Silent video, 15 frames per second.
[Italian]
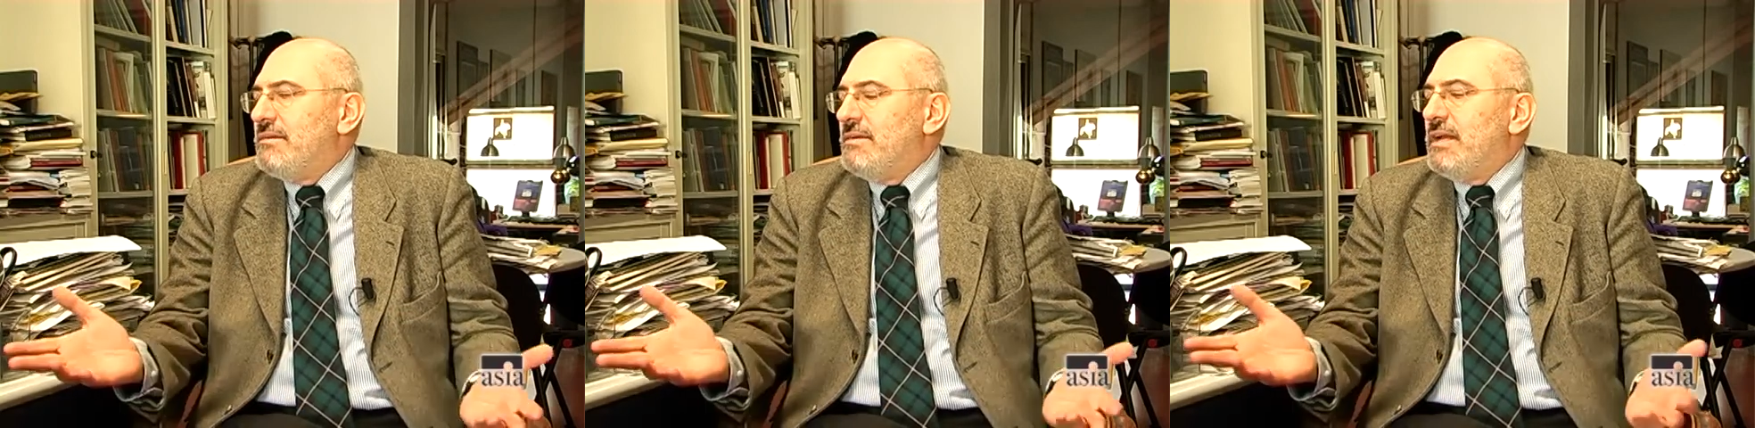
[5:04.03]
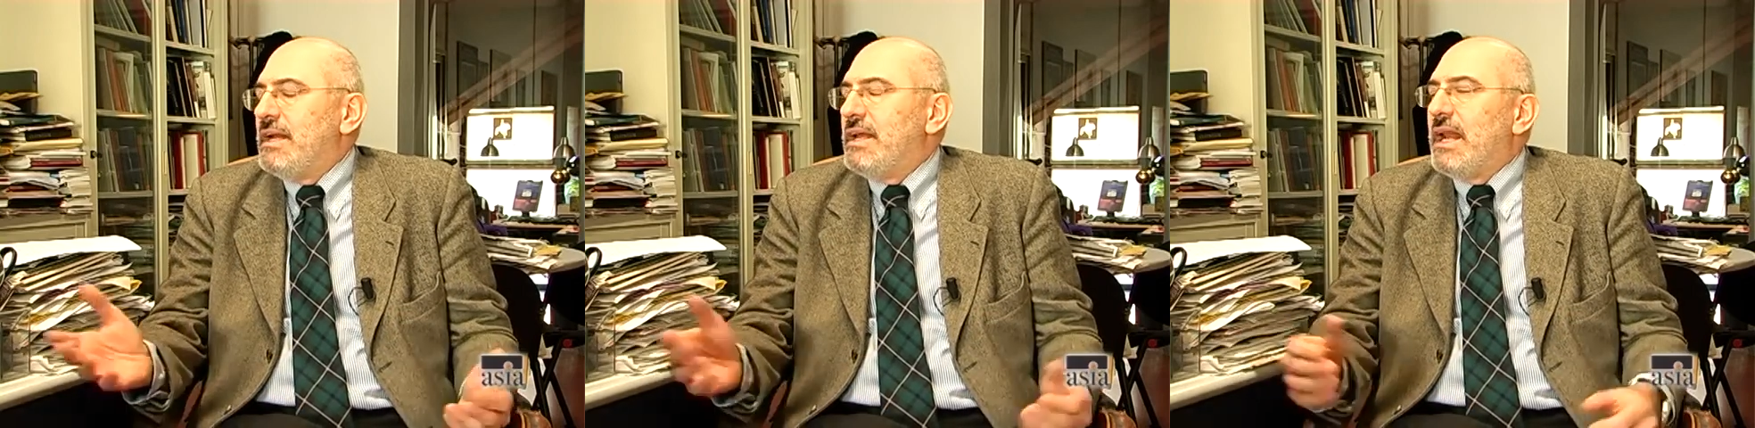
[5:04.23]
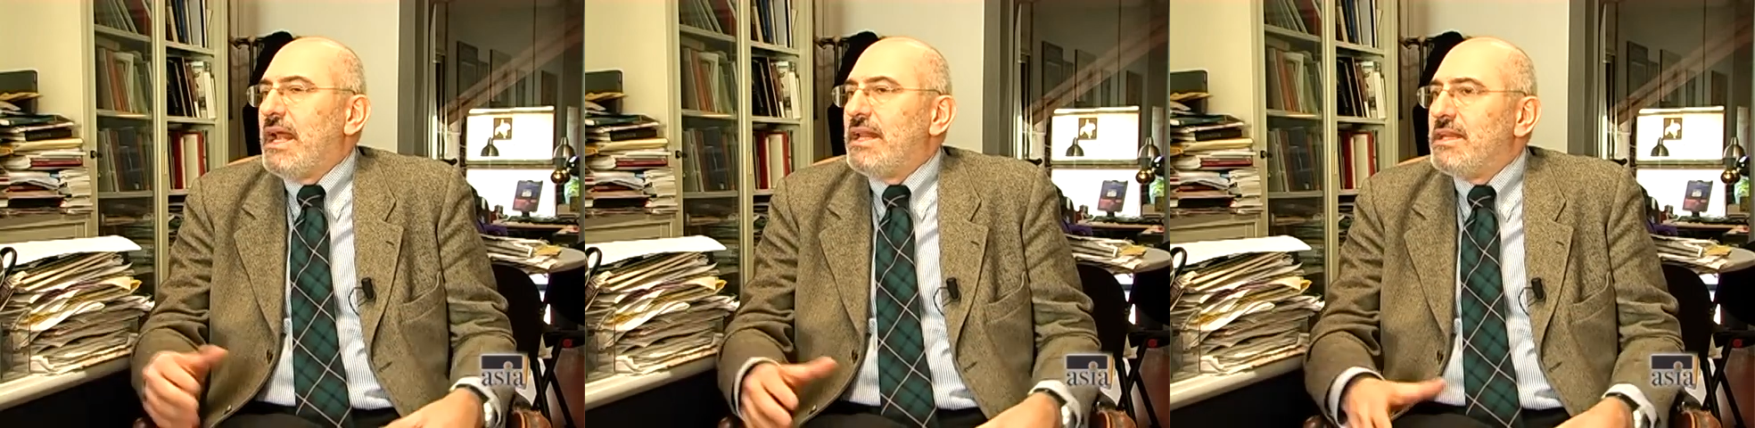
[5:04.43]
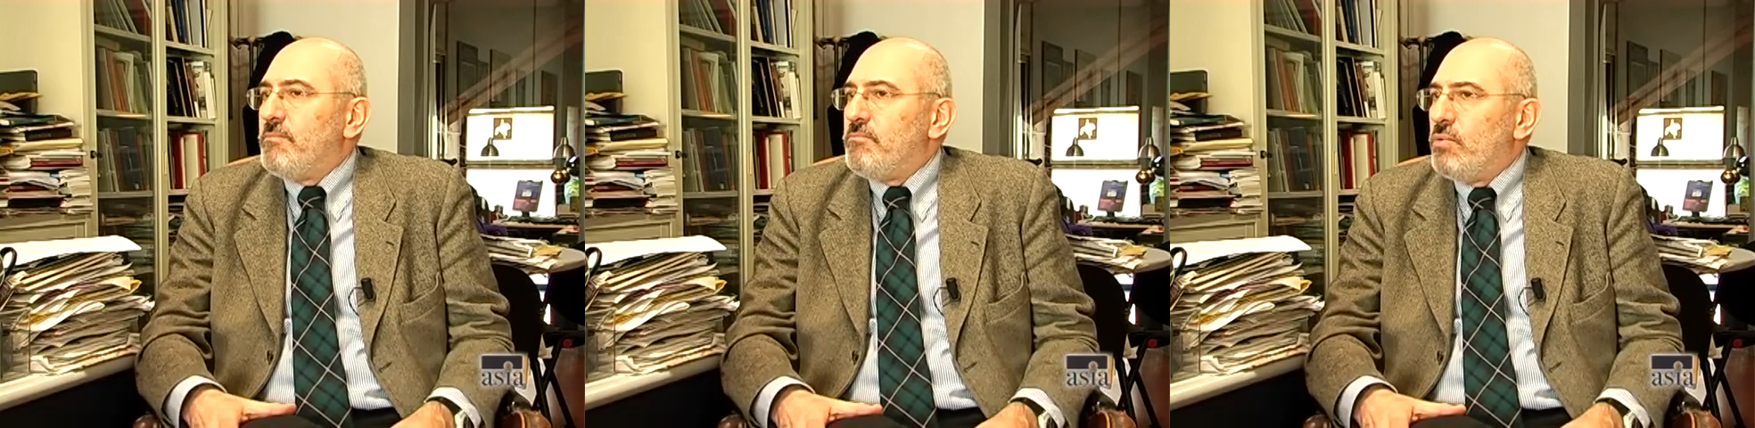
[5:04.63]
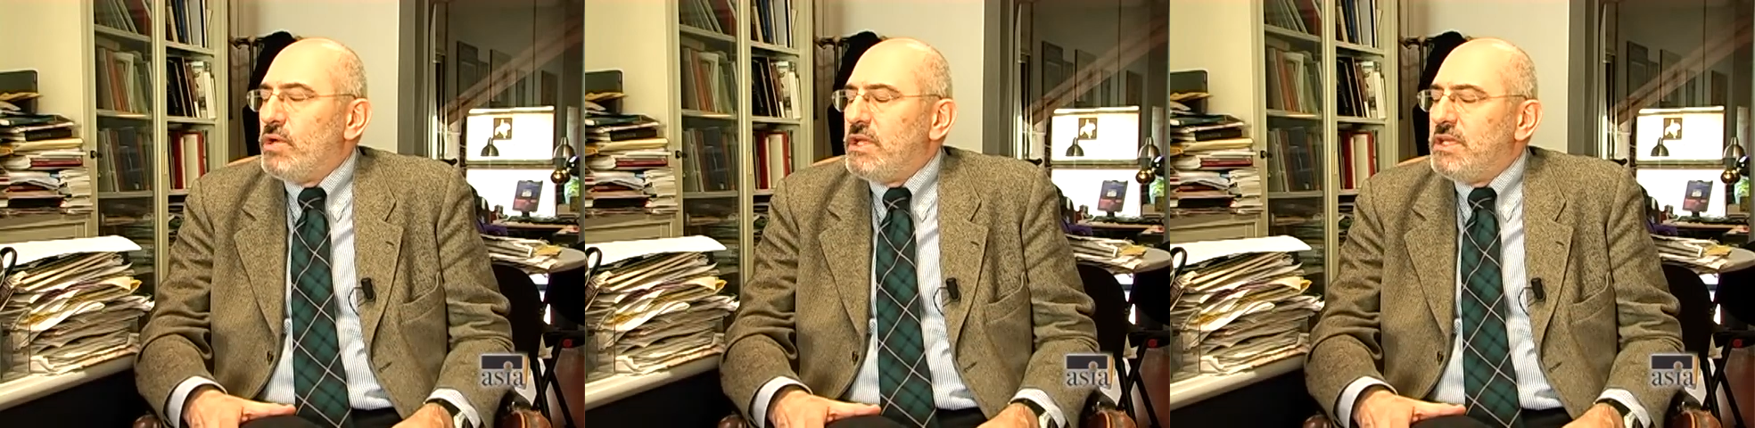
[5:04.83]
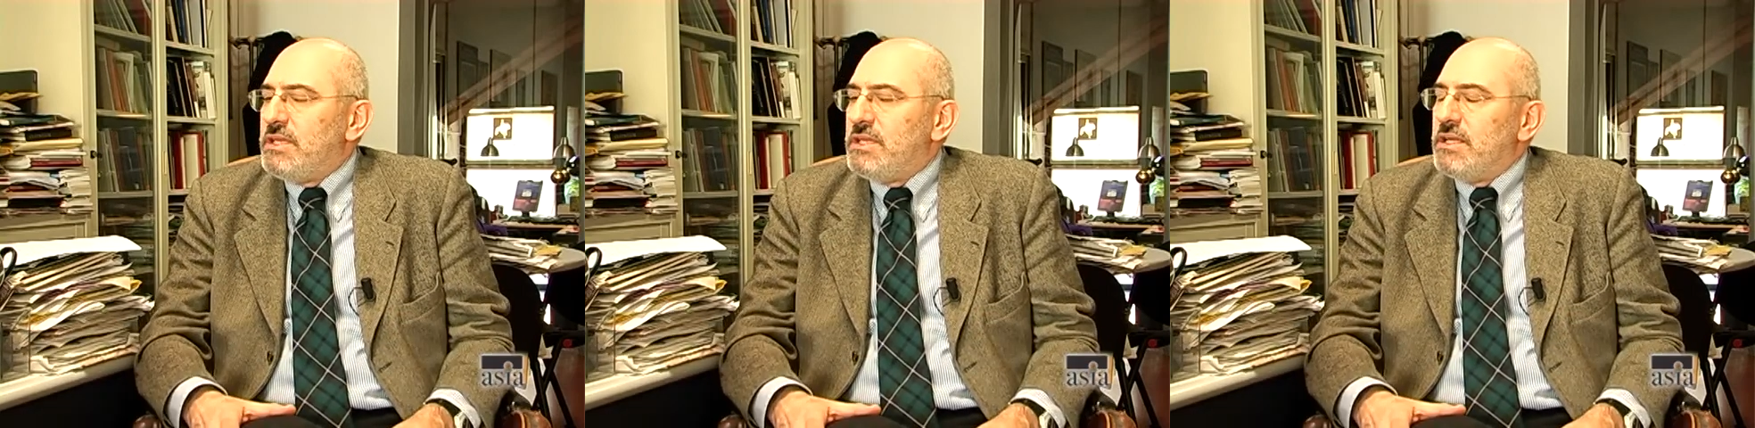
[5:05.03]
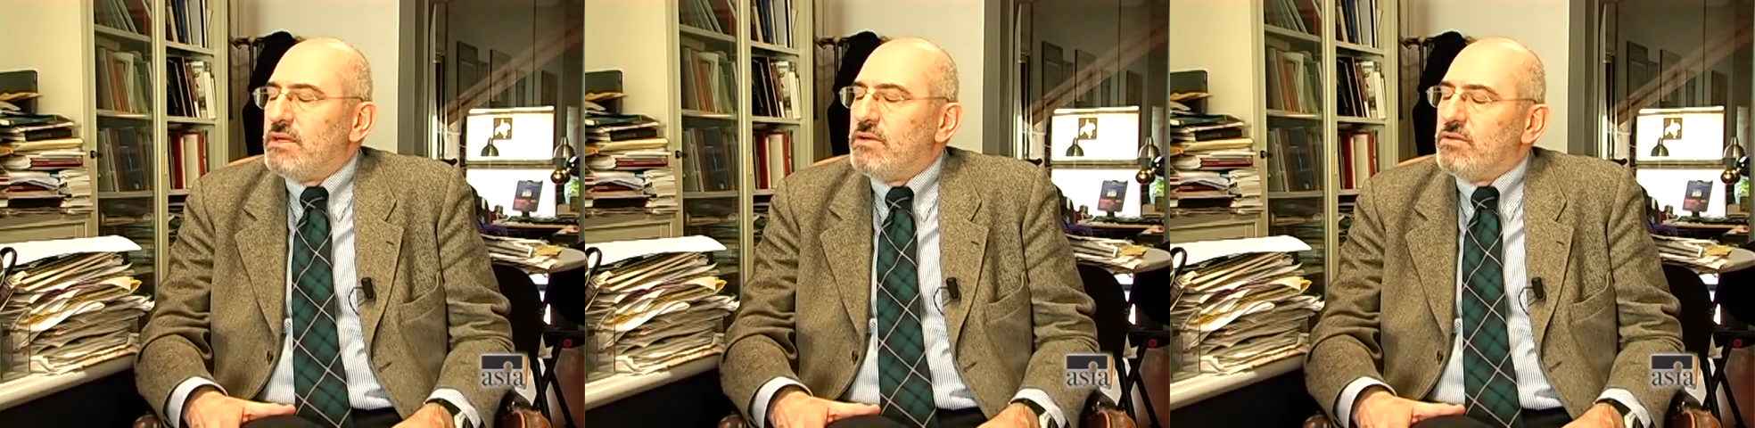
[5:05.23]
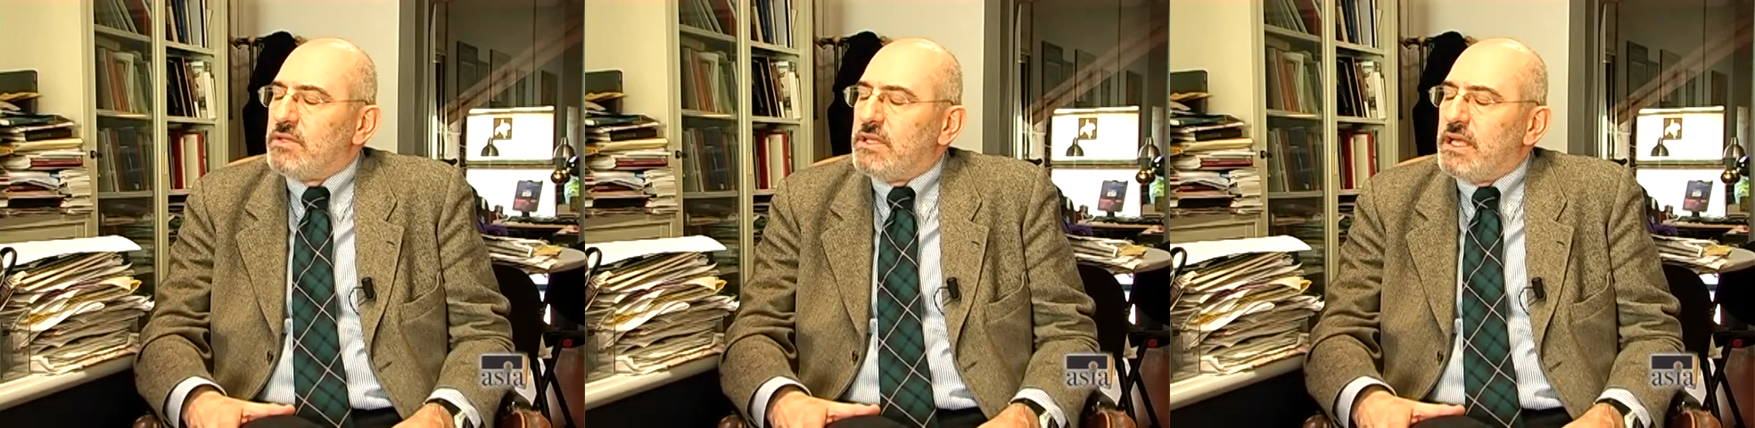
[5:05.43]
nel grande
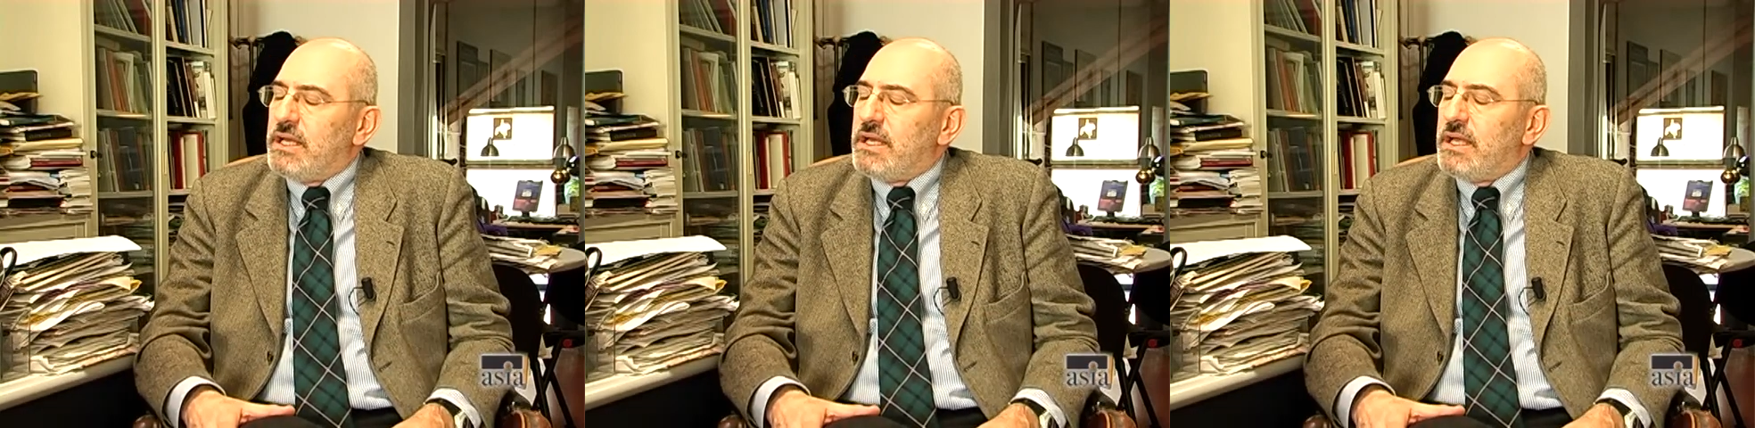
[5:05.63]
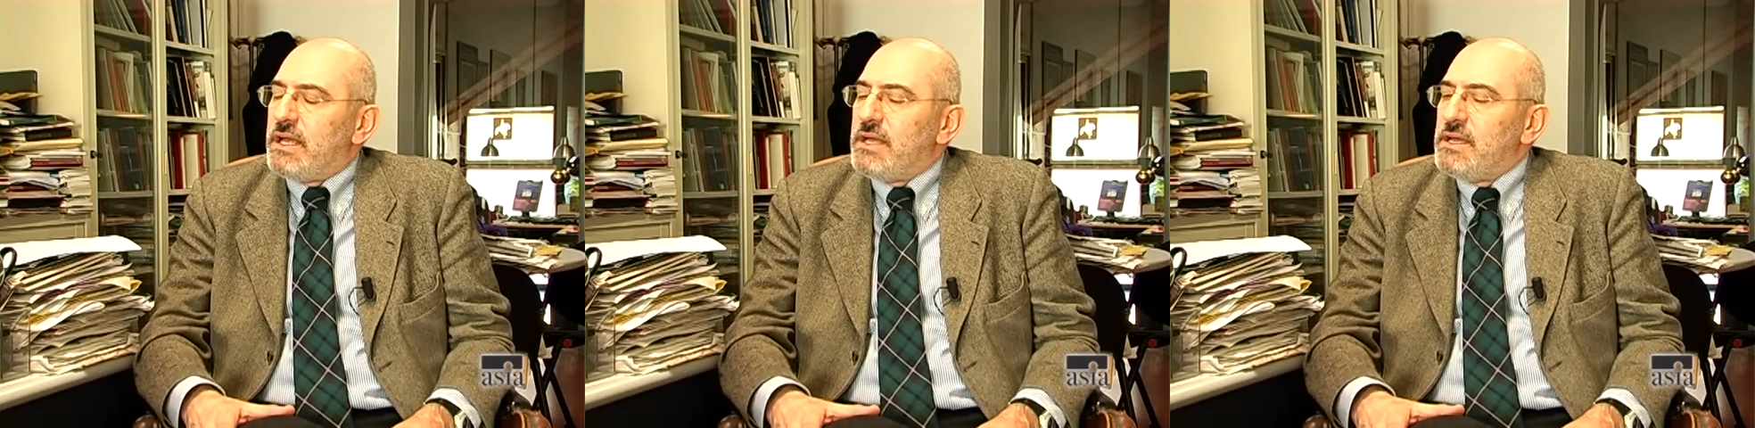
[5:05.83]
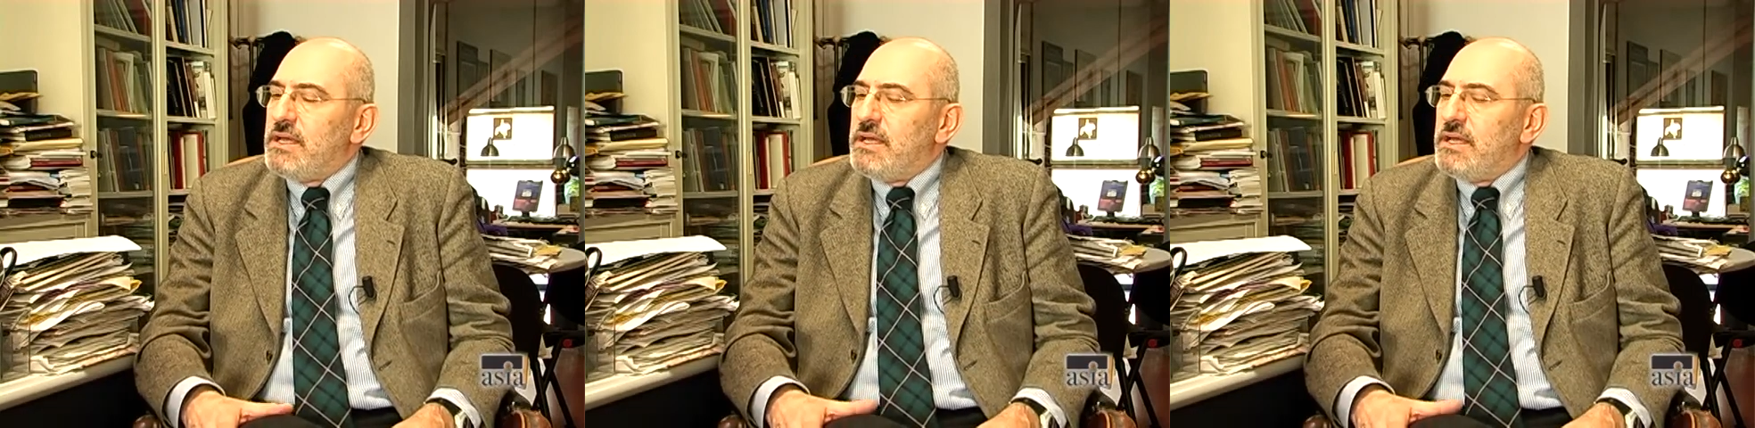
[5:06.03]
politico del,